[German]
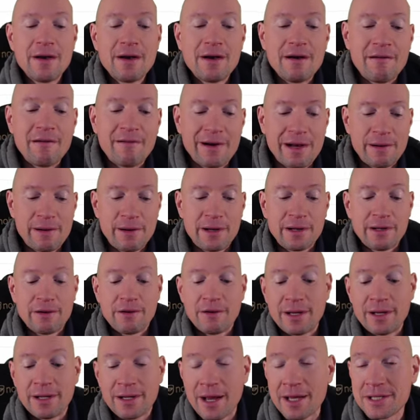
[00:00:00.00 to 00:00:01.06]
weil man
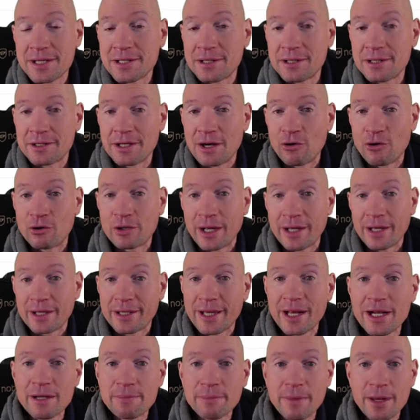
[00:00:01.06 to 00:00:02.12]
in erster Linie auch kein
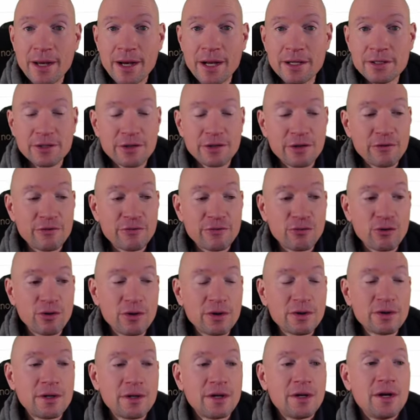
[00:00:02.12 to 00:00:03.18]
Geld mehr hat
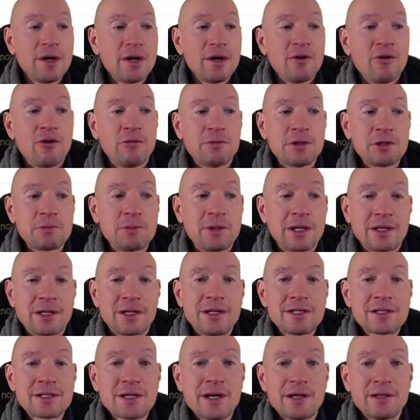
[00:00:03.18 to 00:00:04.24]
dafür, um das mit der
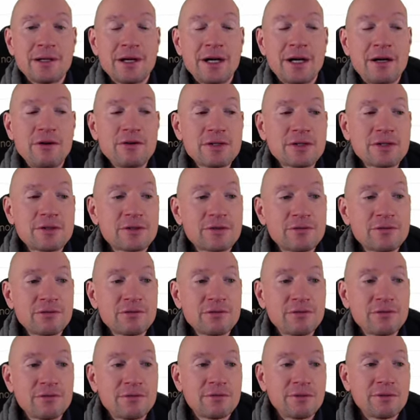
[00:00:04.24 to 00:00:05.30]
Gießkanne
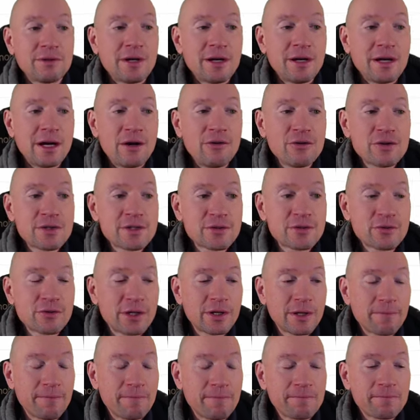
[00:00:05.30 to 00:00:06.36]
auszu,
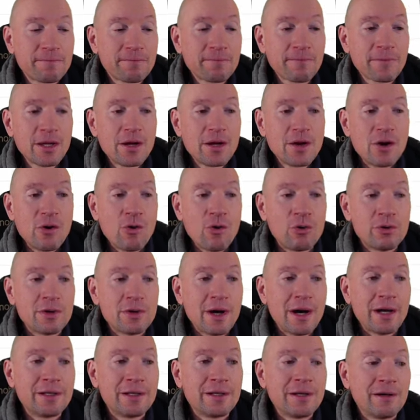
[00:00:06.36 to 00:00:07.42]
auszukippen.
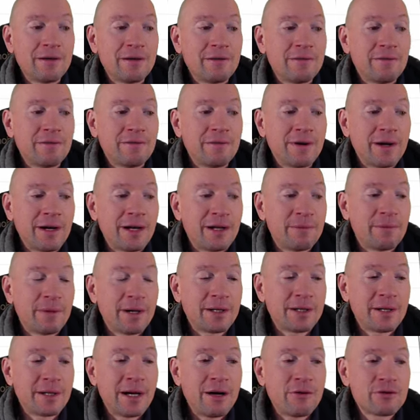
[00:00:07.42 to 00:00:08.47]
Unter anderem, weil
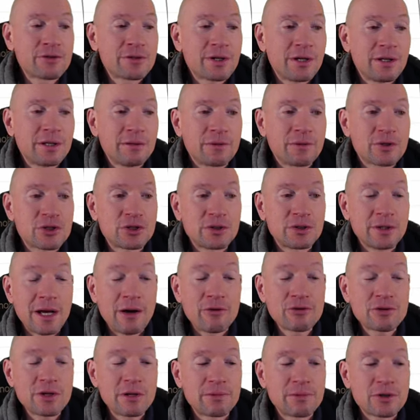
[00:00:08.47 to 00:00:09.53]
man einen
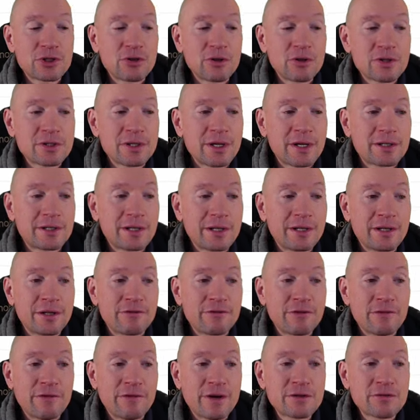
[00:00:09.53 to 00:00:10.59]
Haushalt beschlossen hat, der nicht
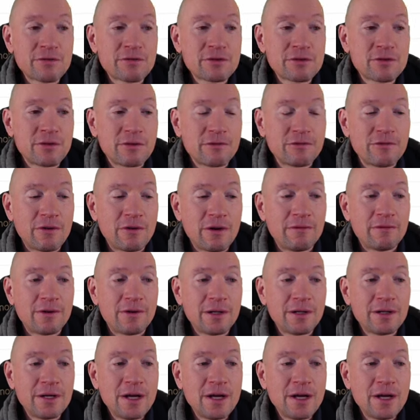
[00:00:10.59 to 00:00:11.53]
verfassungskonform war.